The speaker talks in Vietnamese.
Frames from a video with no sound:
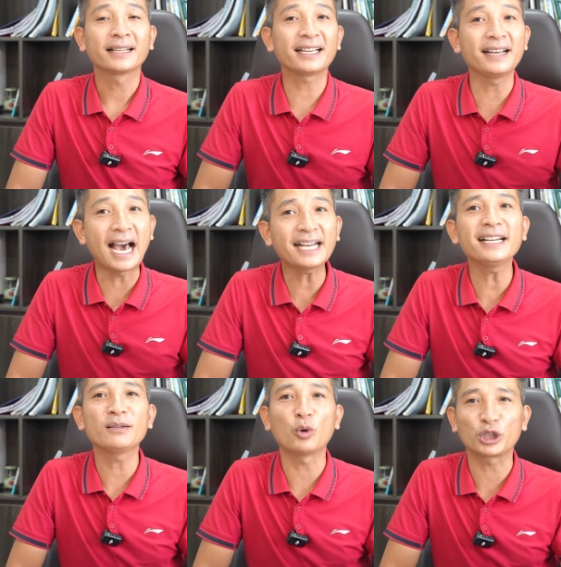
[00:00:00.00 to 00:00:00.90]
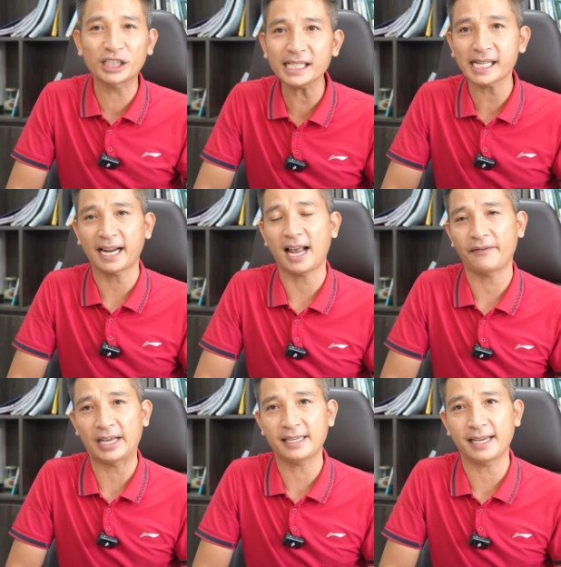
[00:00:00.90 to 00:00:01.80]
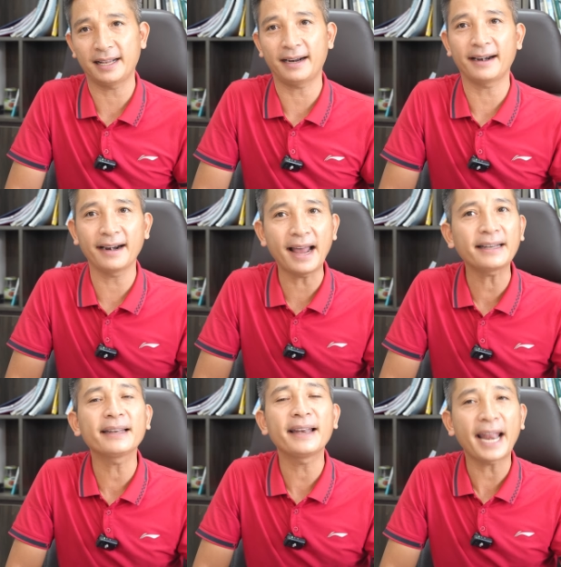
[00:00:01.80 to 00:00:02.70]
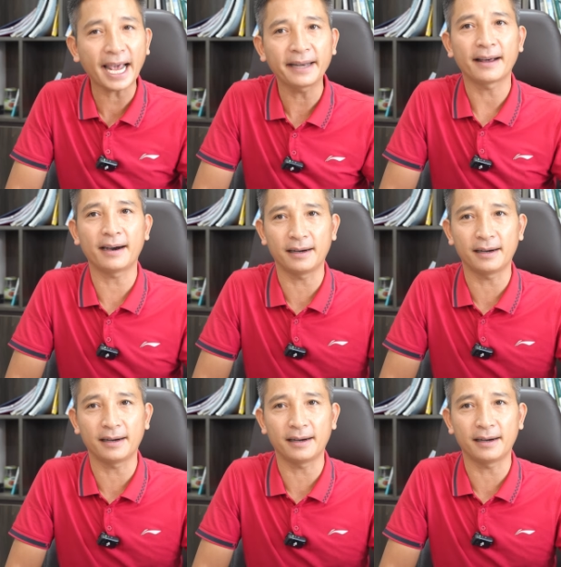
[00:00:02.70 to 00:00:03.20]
Thì đây mình muốn chia sẻ lại với anh chị là đất nền